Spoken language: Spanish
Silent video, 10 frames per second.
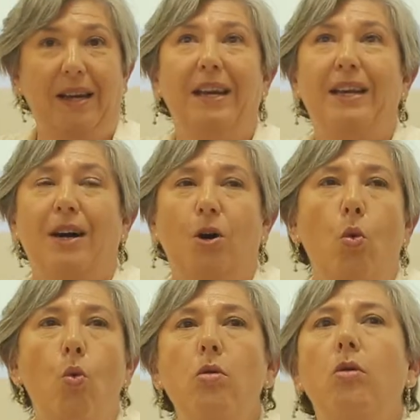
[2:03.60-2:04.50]
era
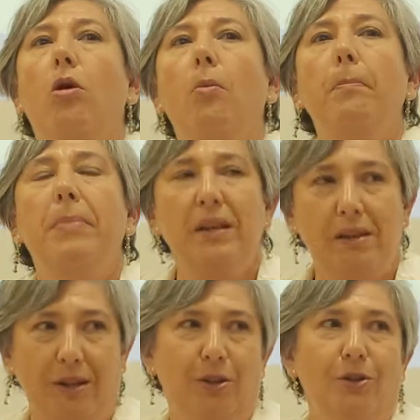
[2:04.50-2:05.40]
un
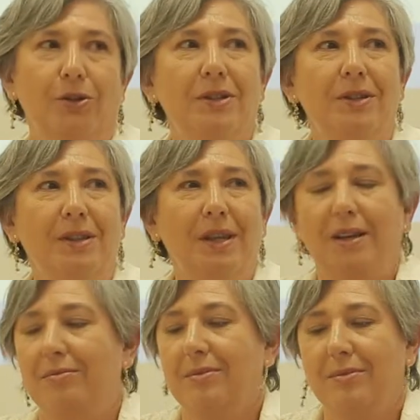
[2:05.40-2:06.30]
compendio
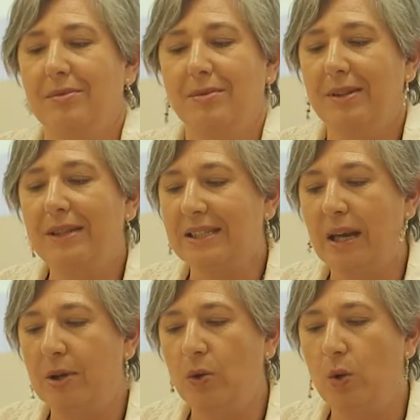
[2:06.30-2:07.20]
de,
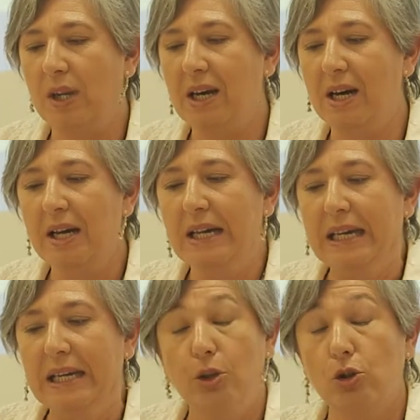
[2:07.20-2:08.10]
sabiduría
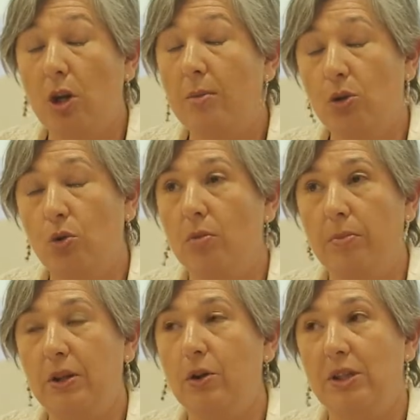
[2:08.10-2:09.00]
y no solamente un
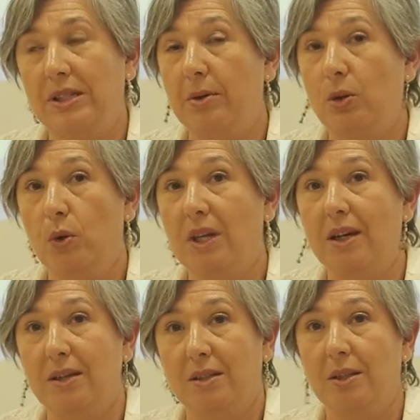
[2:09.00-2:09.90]
compendio de
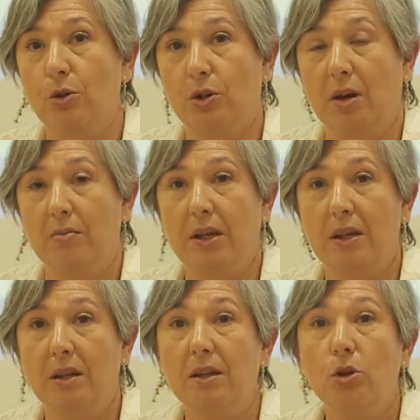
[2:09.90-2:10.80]
sabiduría, sino
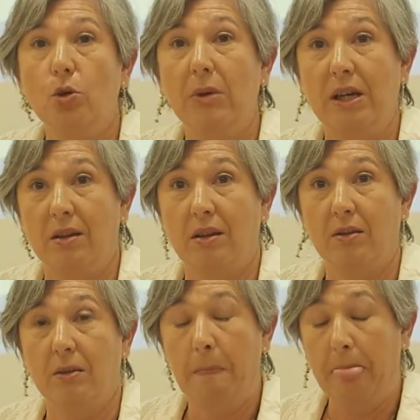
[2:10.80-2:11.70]
también de
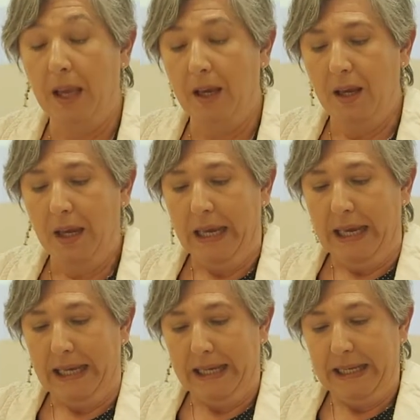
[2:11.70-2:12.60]
humanidad.
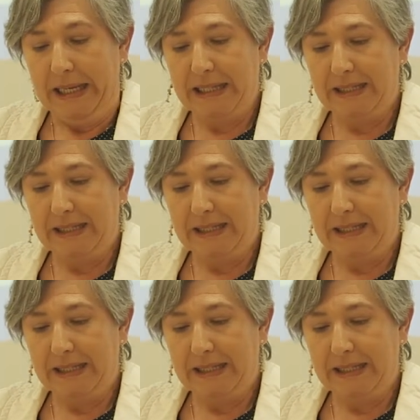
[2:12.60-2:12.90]
Y